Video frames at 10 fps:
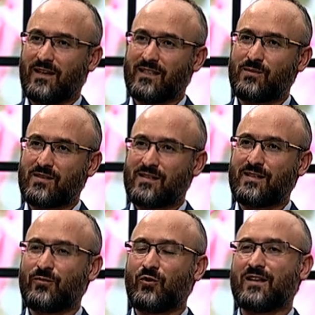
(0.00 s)

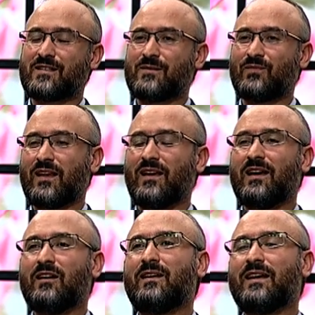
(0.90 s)
Edepsizliğin böylesi.
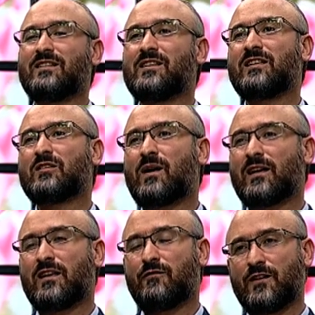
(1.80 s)
Ve netice
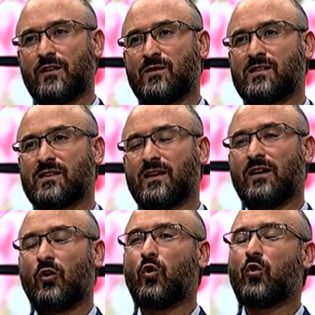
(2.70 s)
itibariyle Efendimiz
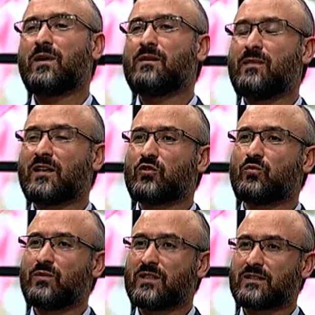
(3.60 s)
o benim
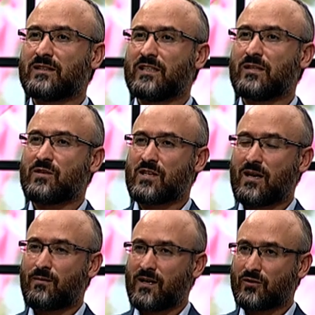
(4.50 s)
mektubumu yırttığı gibi
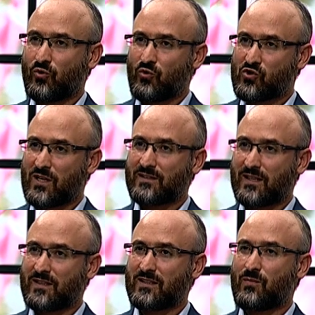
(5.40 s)
Cenab-ı Hak da onun
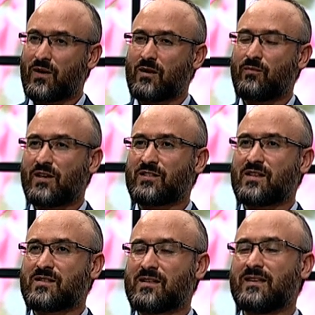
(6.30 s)
saltanatını paramparça
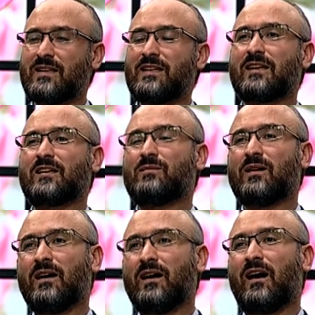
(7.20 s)
etsin dedi. Nitekim
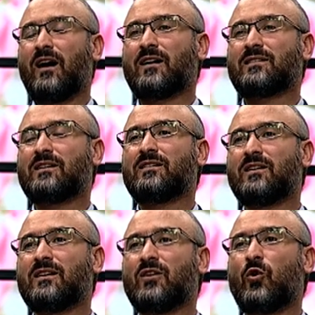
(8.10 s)
aradan
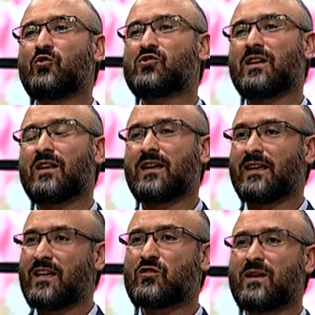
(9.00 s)
10 e, sene
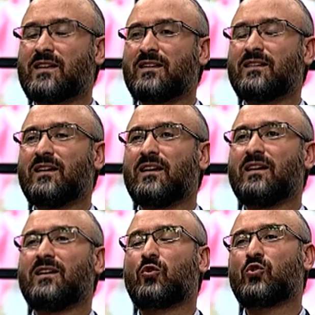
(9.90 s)
geçmeden
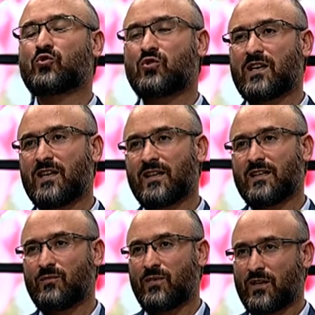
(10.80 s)
e, koskoca
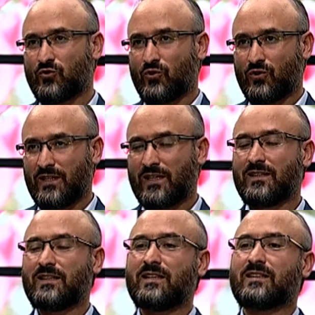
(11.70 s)
İran İmparatorluğu
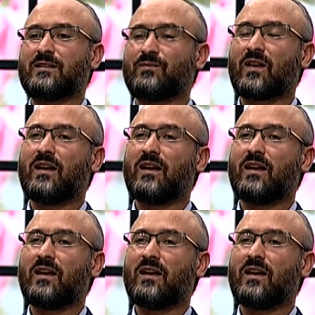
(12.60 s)
yıkıldı gitti.